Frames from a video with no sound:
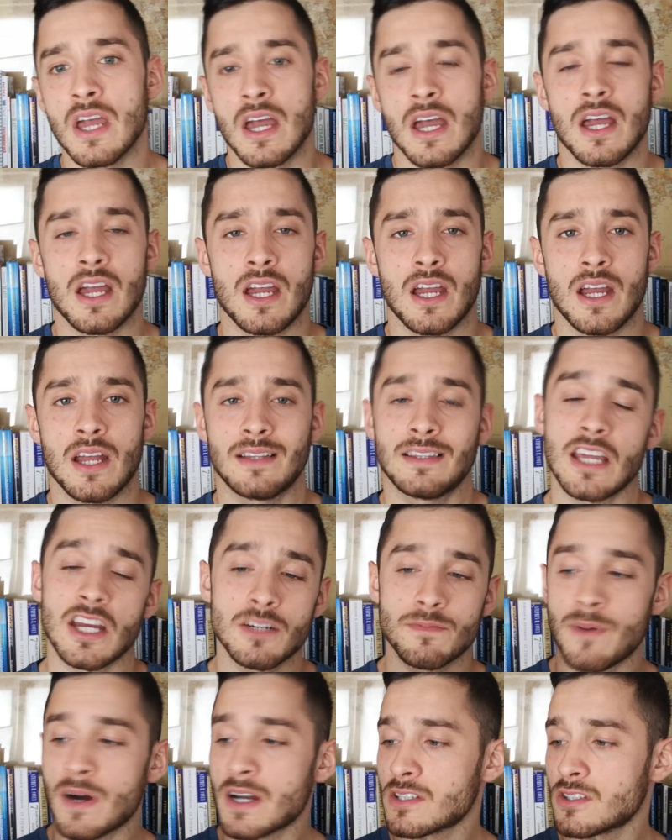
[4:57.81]
E,
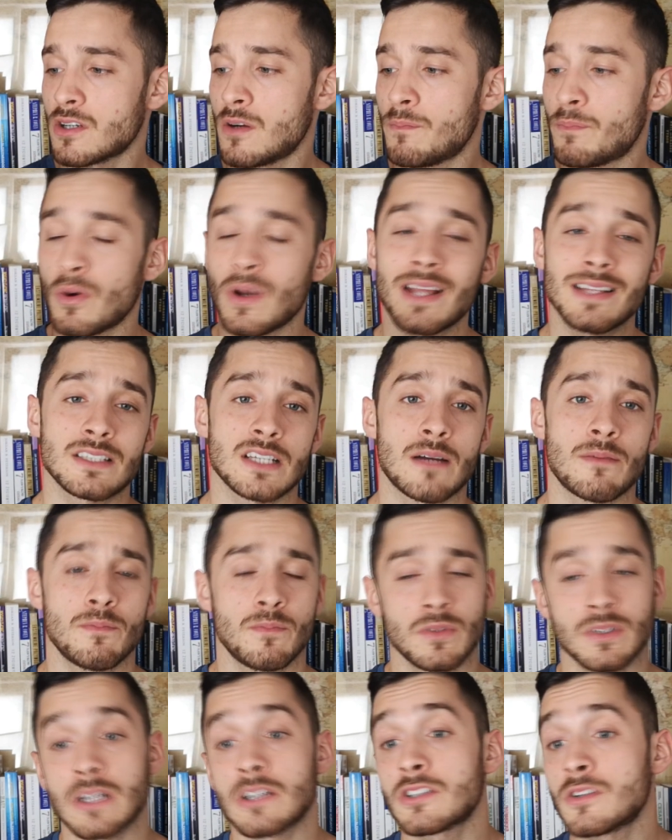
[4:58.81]
też bardzo ją polecam,
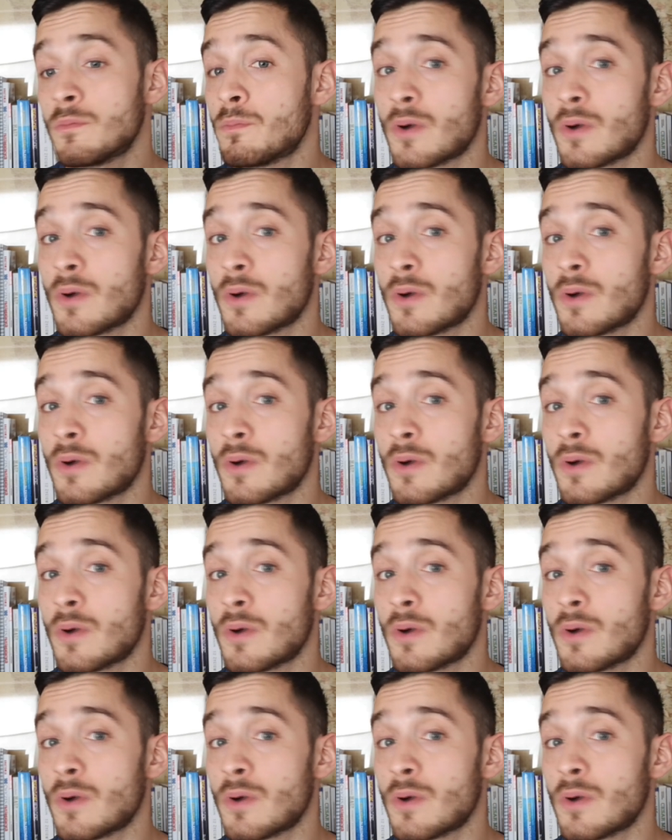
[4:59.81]
zresztą